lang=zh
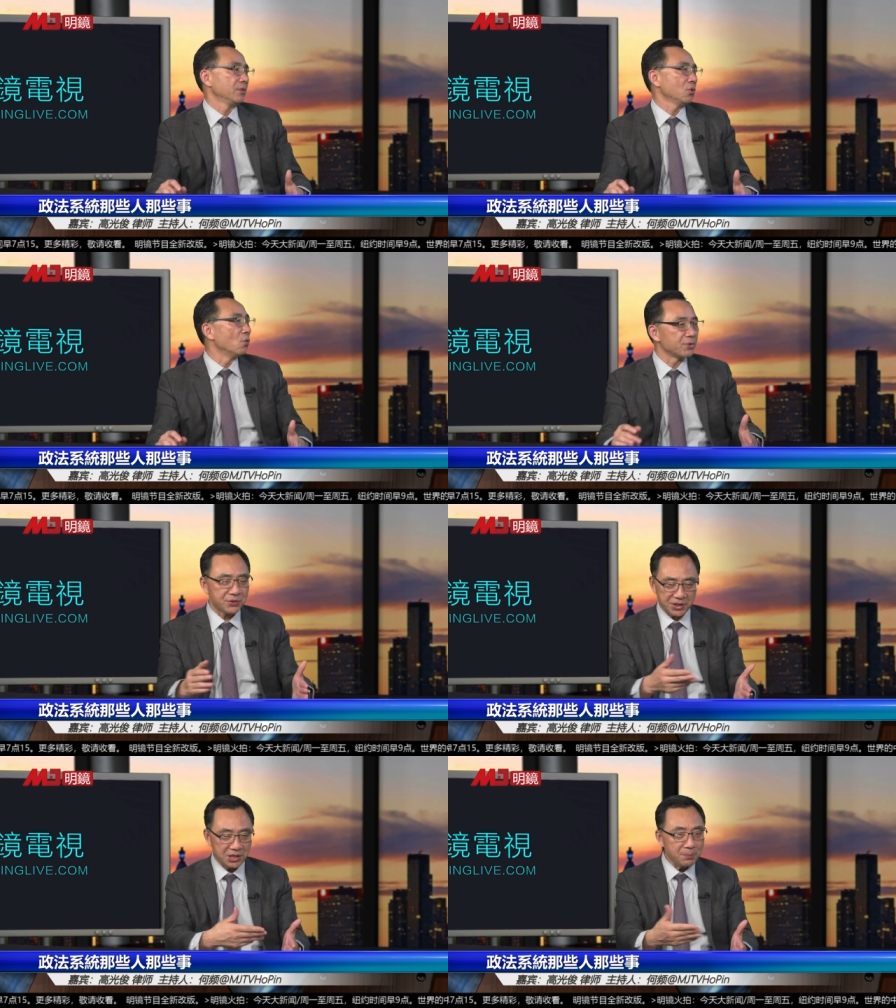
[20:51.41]
我们
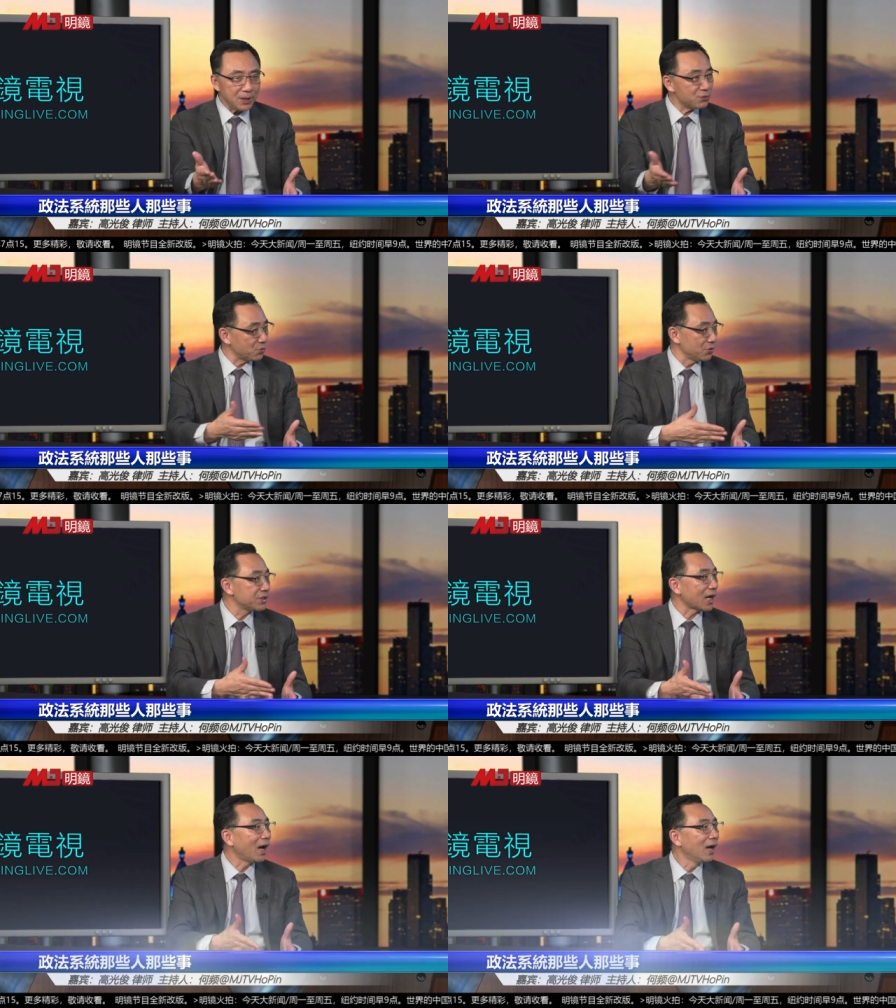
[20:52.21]
随便举一
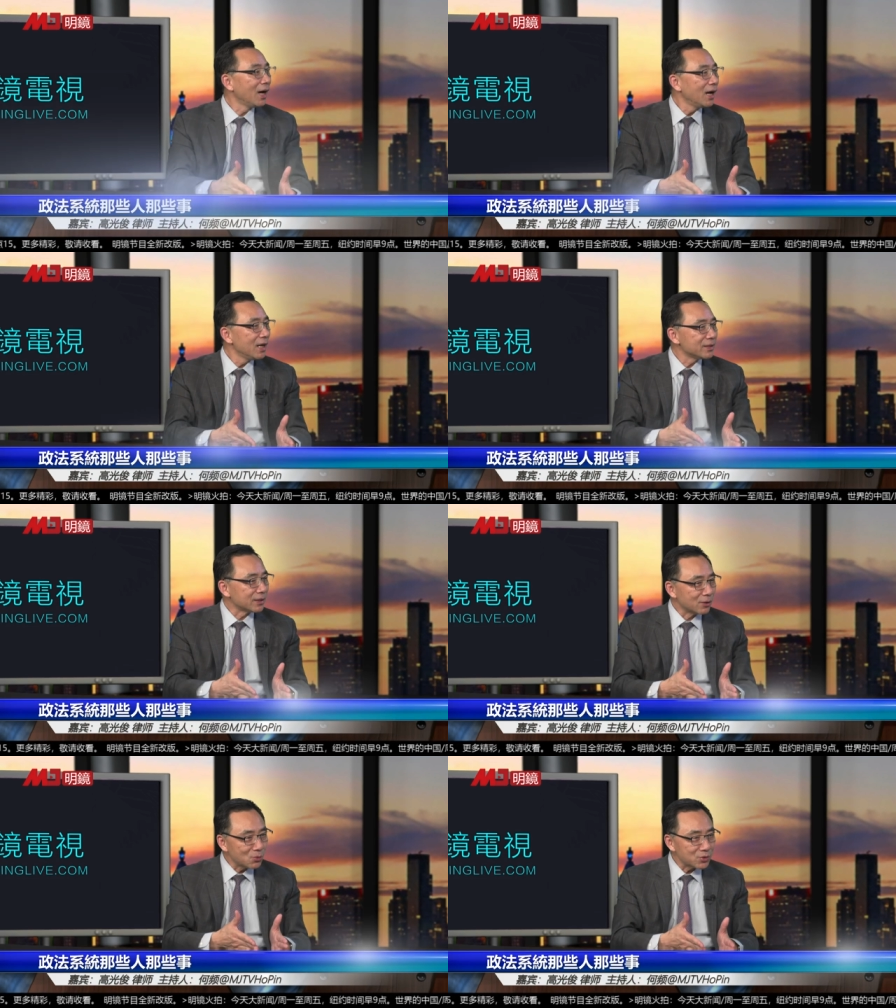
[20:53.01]
下，这
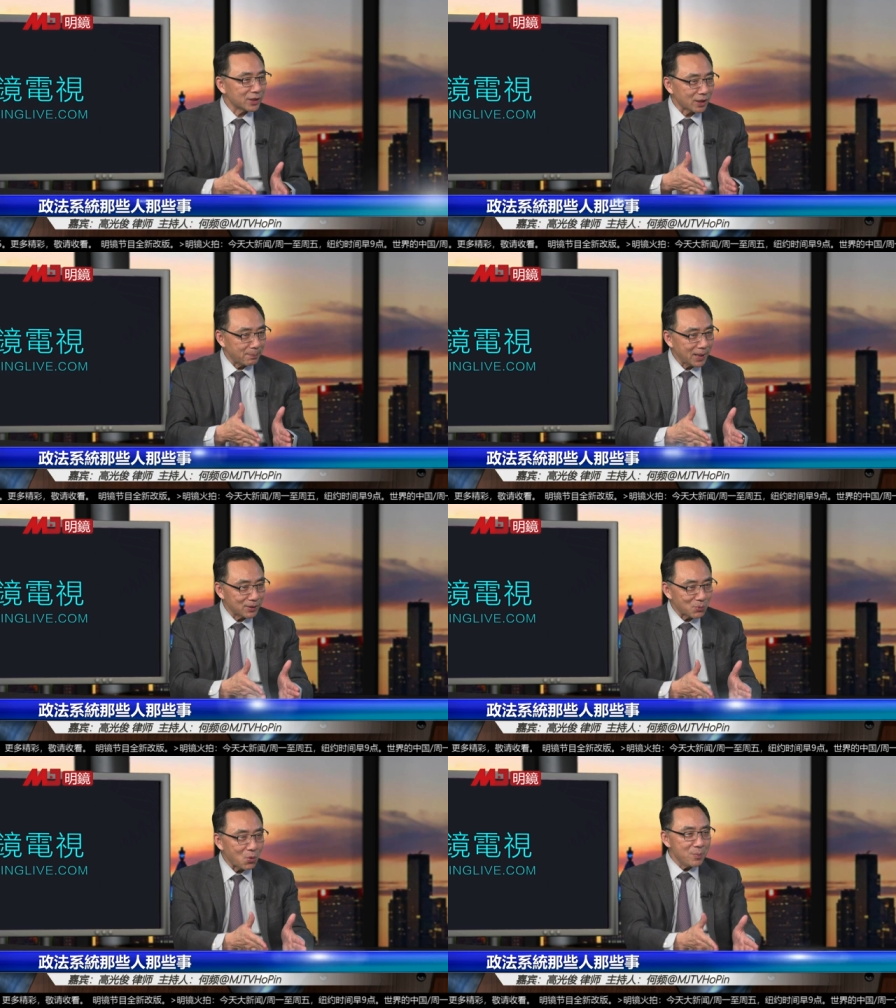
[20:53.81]
个共产党派
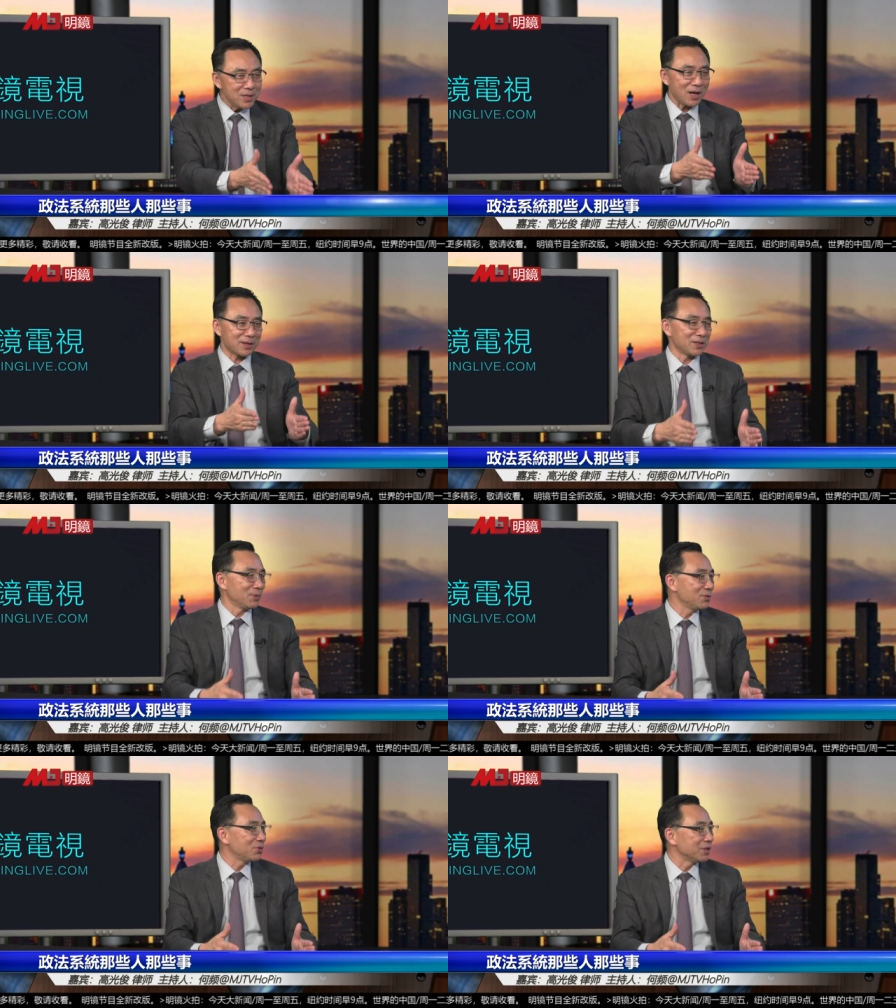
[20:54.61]
到国民党里
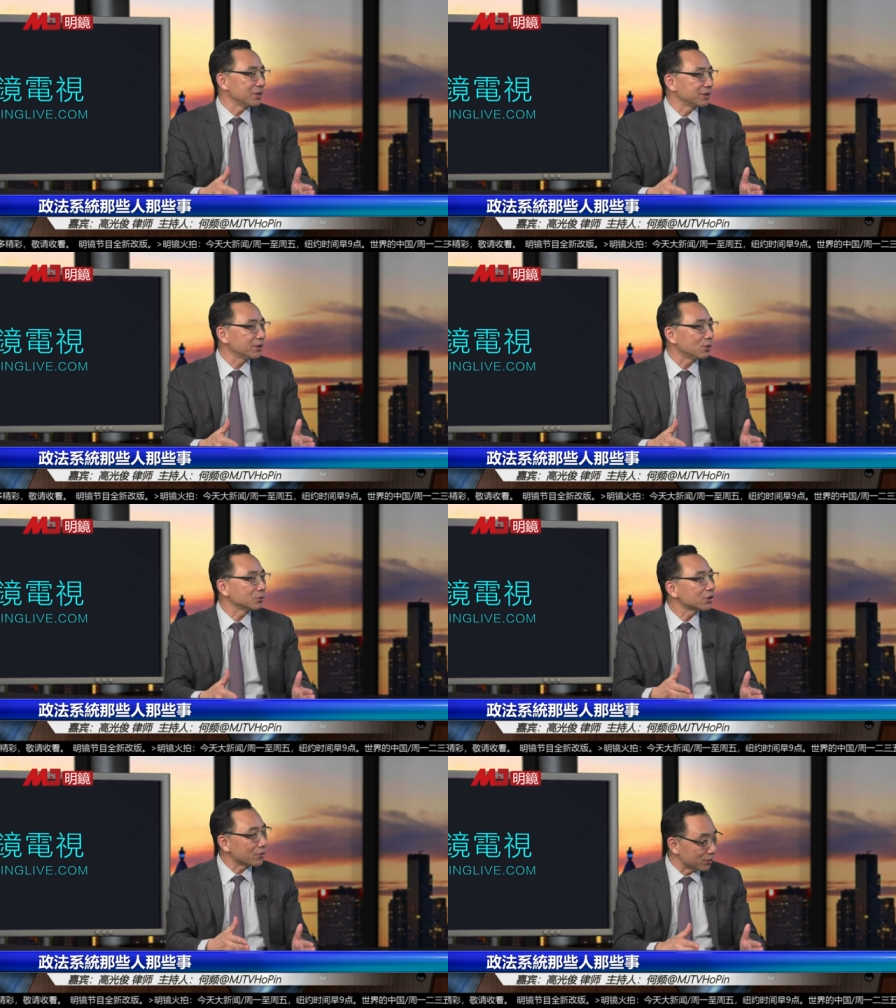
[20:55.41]
面去的这个特
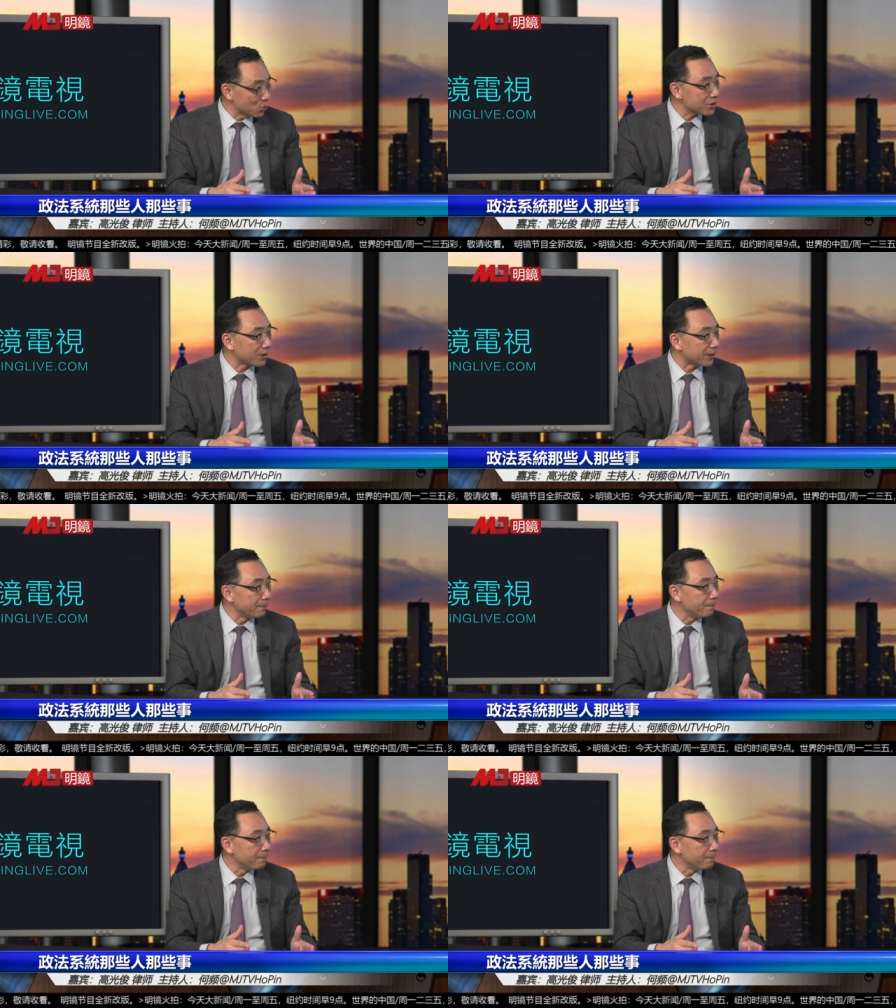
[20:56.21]
工到底多少人？